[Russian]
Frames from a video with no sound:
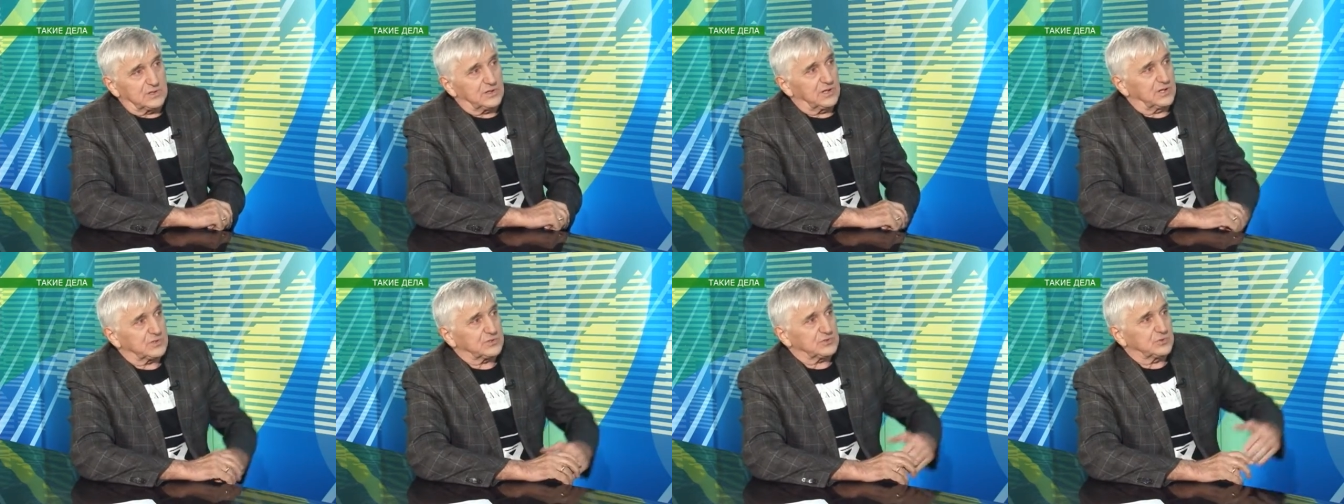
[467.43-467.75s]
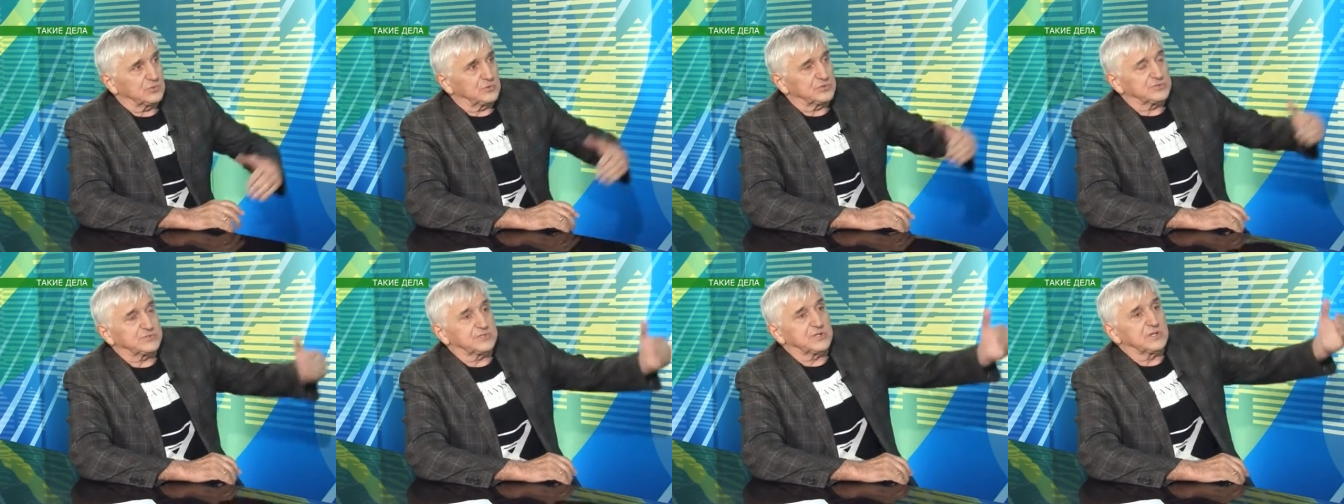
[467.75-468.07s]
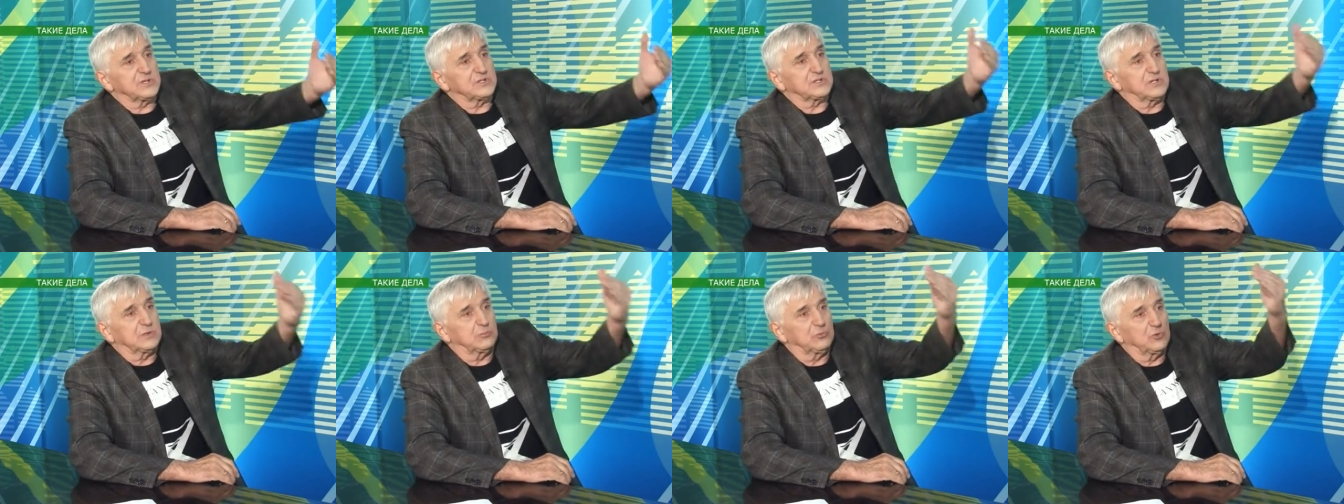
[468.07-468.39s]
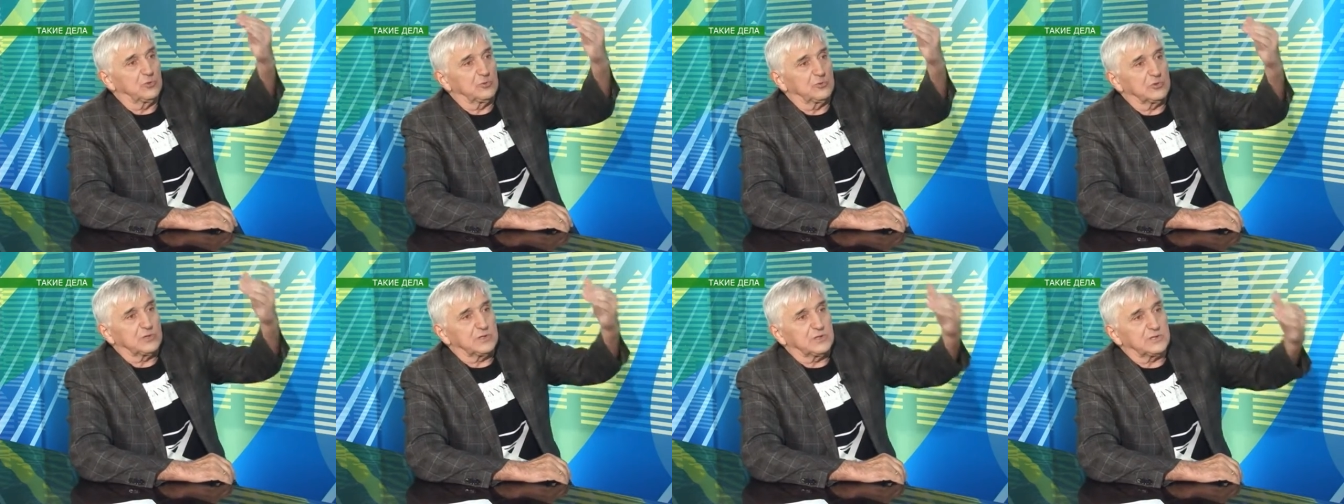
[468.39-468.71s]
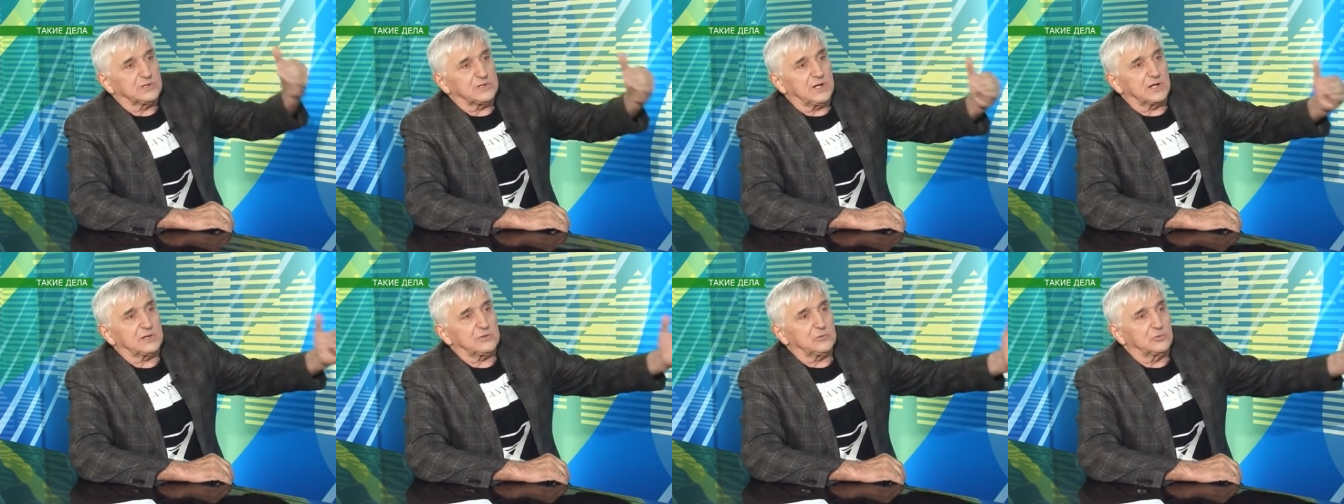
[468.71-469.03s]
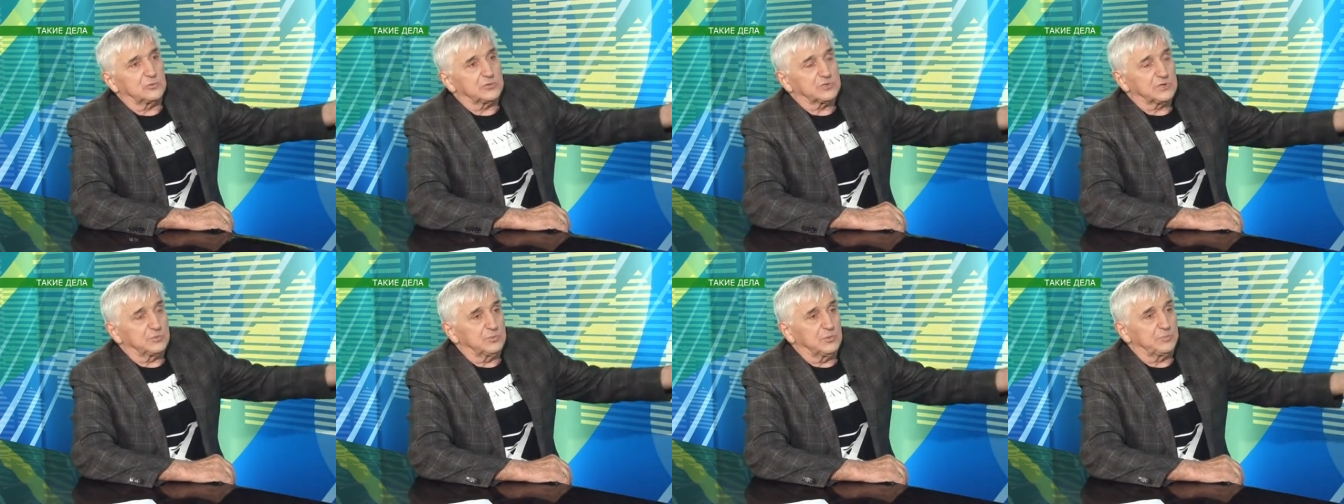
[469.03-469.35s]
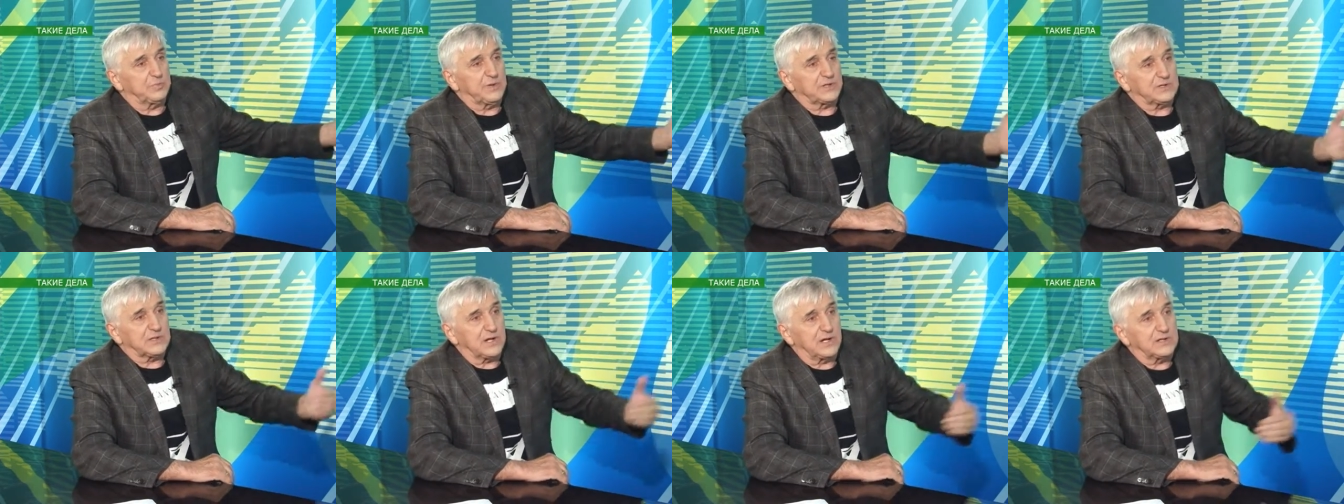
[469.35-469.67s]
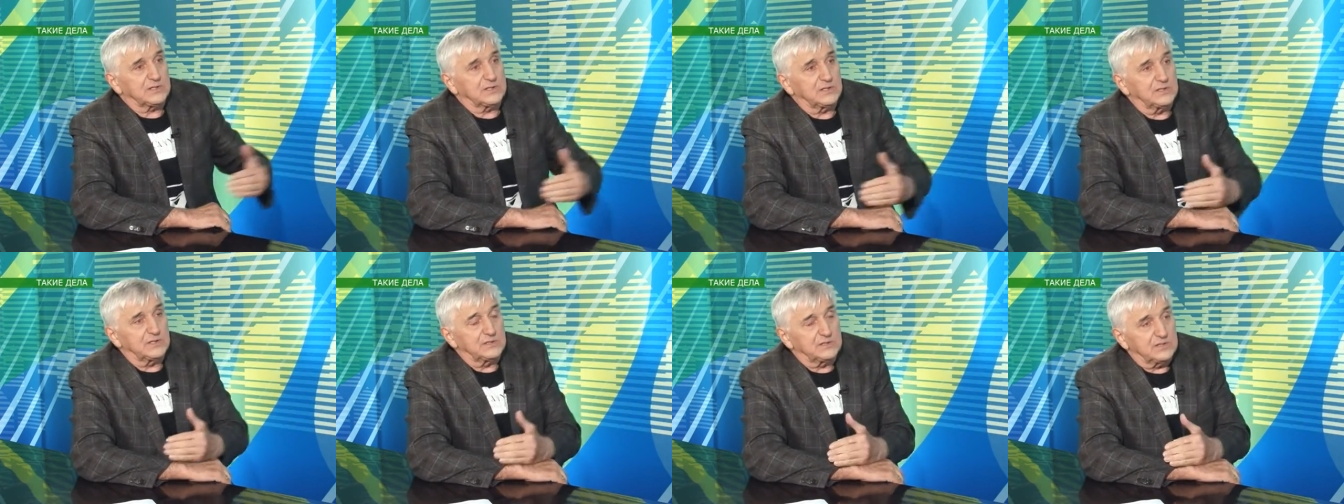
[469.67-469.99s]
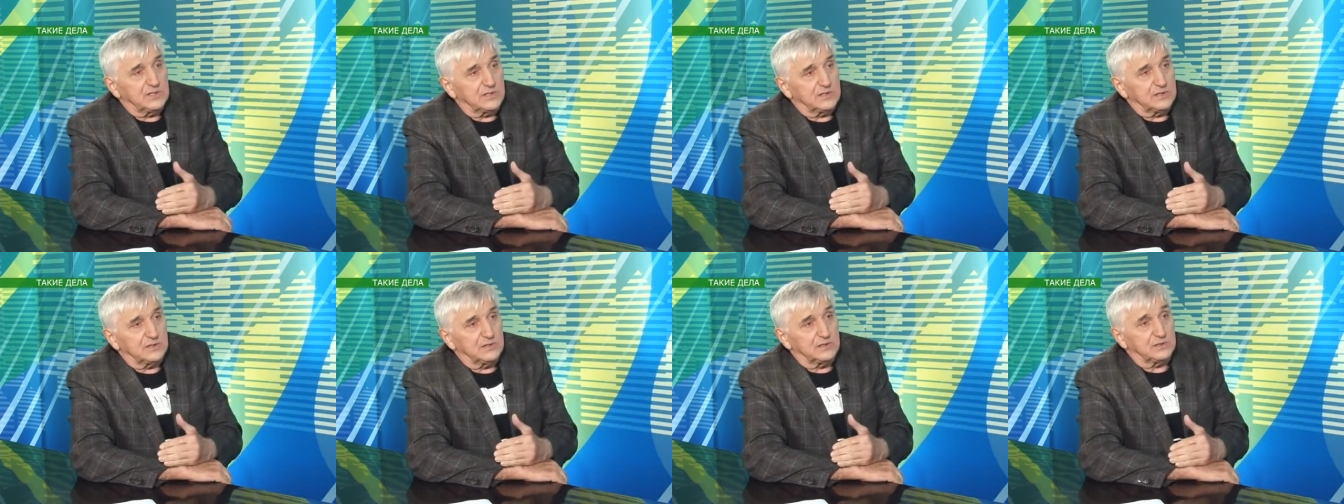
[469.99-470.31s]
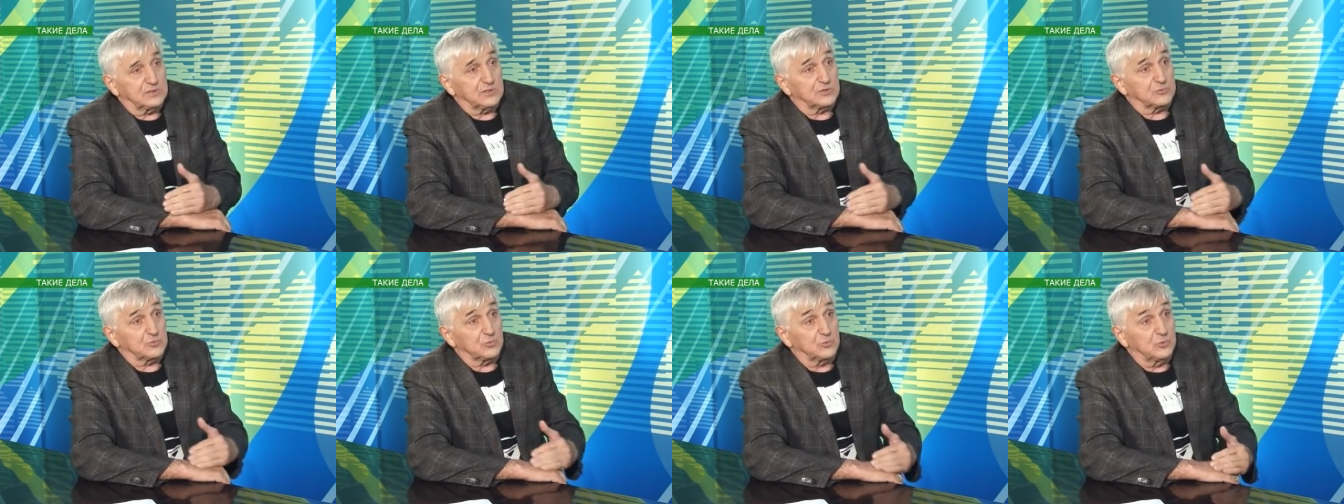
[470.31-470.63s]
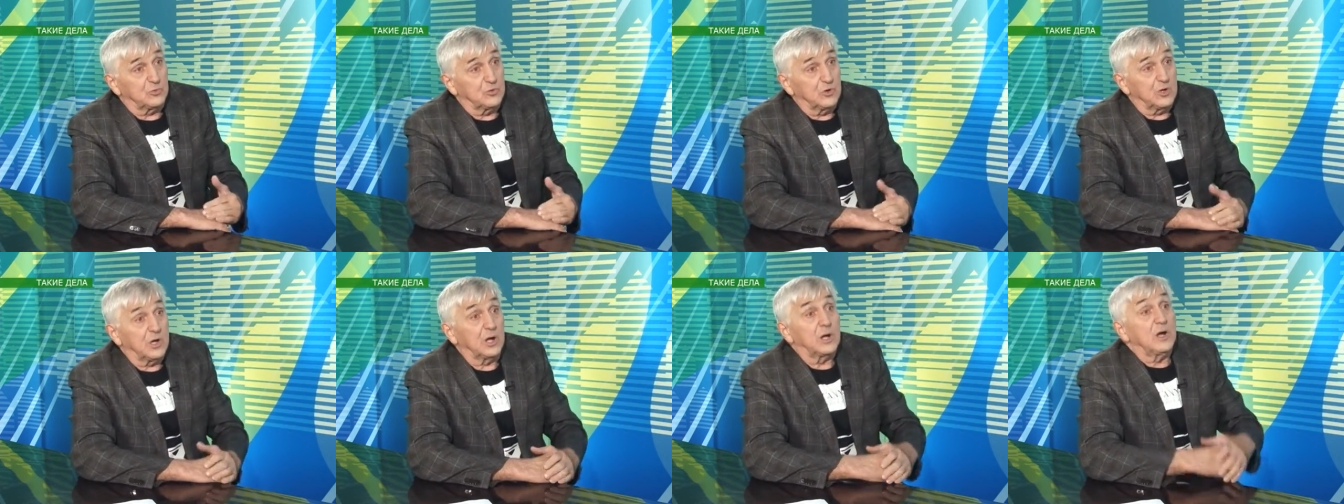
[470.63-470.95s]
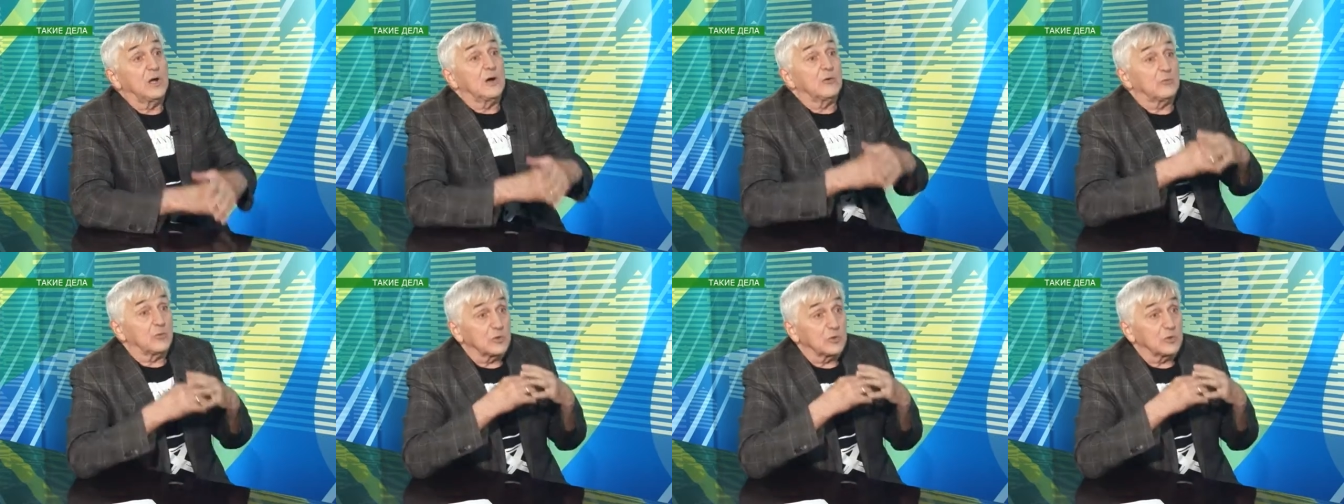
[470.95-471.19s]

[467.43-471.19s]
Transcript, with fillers: говорят, что вот стрижи будут летать, лучше бы потратили деньги на другое.